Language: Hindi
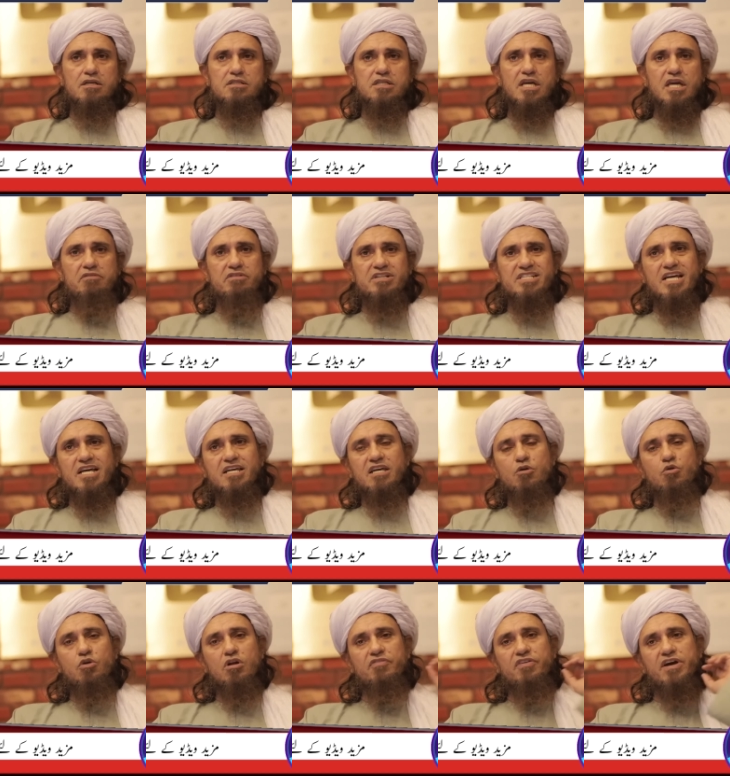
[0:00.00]
यही वजह है कि
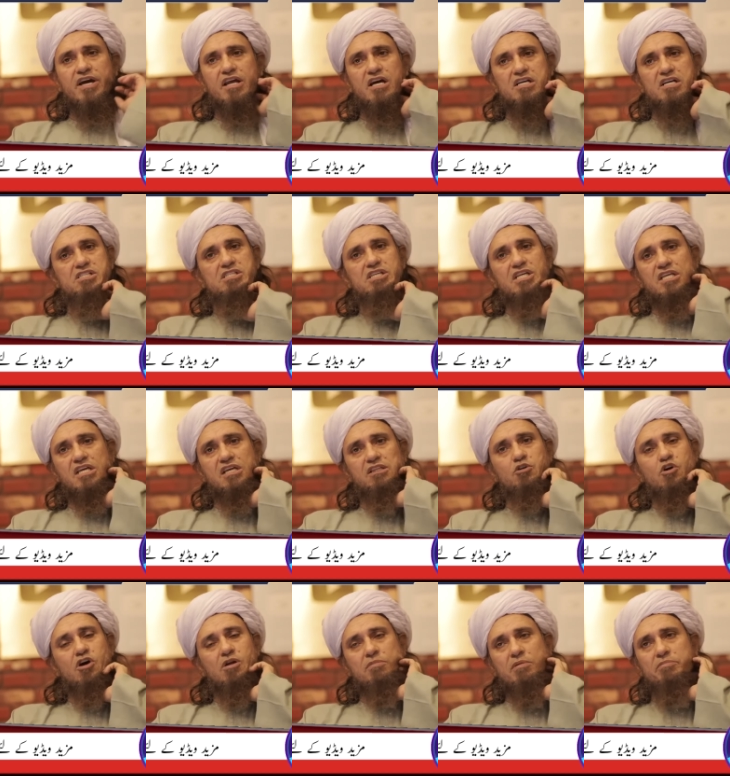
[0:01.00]
खुलफ़ राशिदीन के
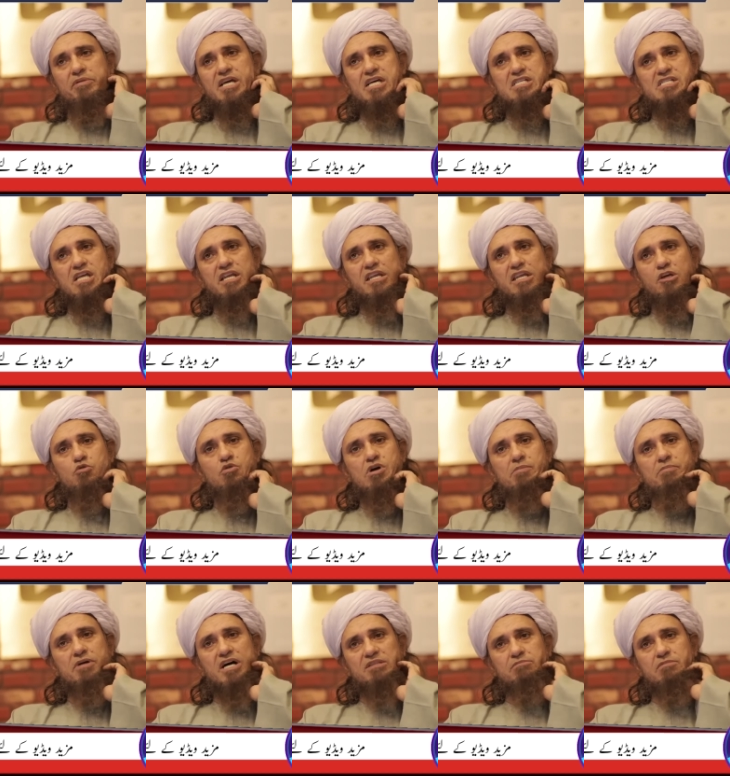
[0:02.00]
दौर में भी ऐसा नहीं हुआ
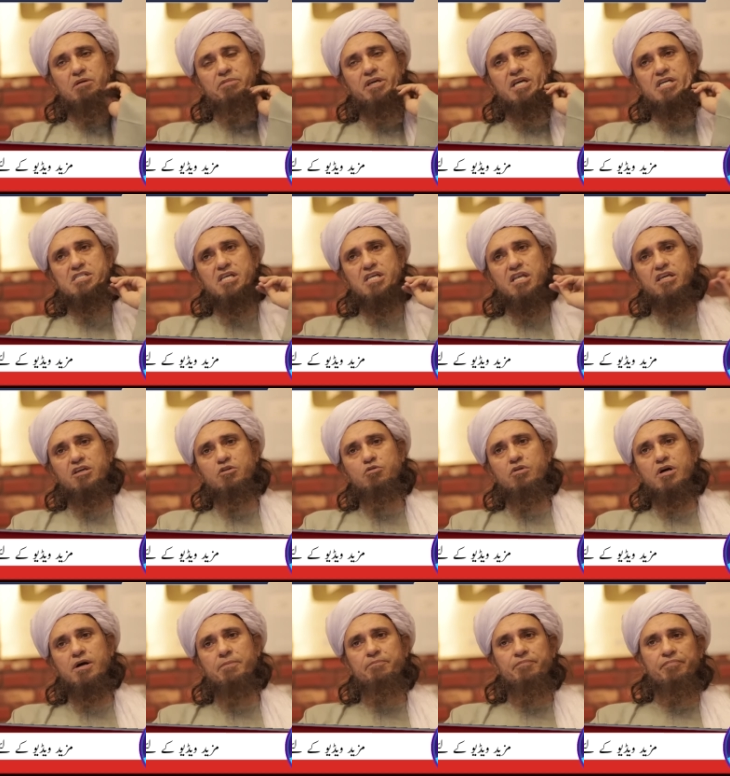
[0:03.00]
बाद में भी ऐसा नहीं
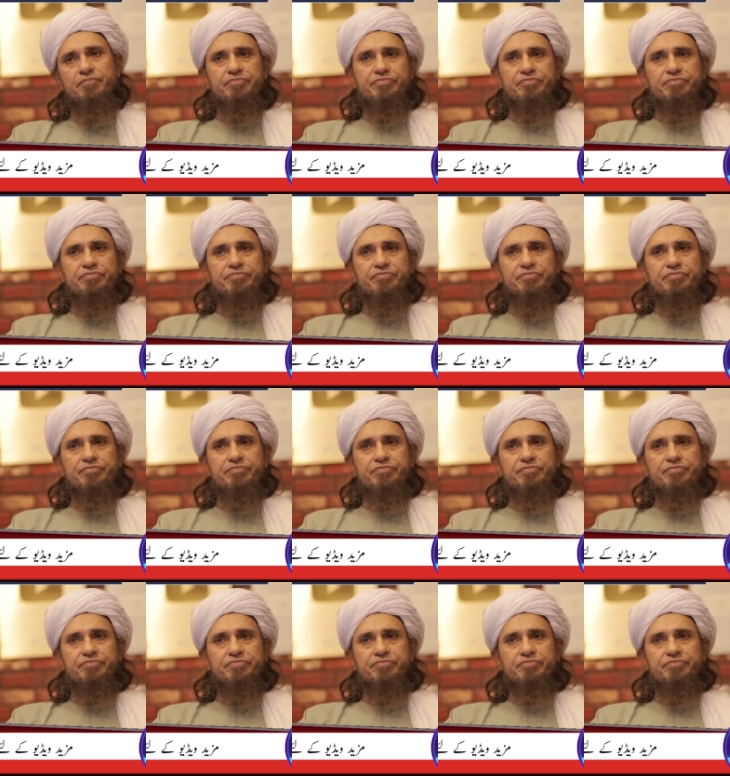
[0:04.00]
हुआ